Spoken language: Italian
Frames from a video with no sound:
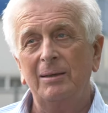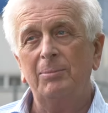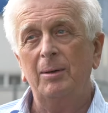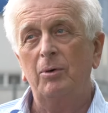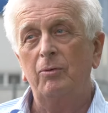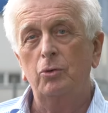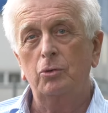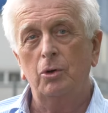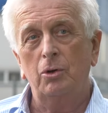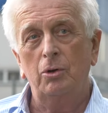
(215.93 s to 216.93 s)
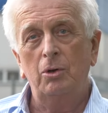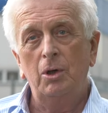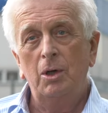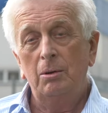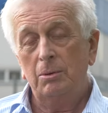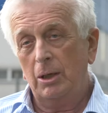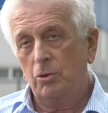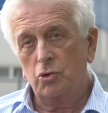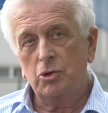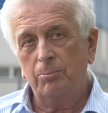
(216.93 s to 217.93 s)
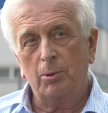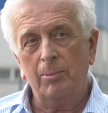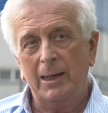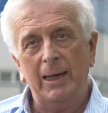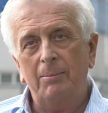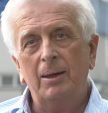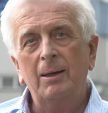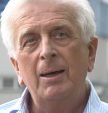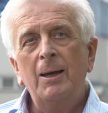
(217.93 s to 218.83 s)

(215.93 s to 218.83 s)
abbiamo avuto dei grossi problemi,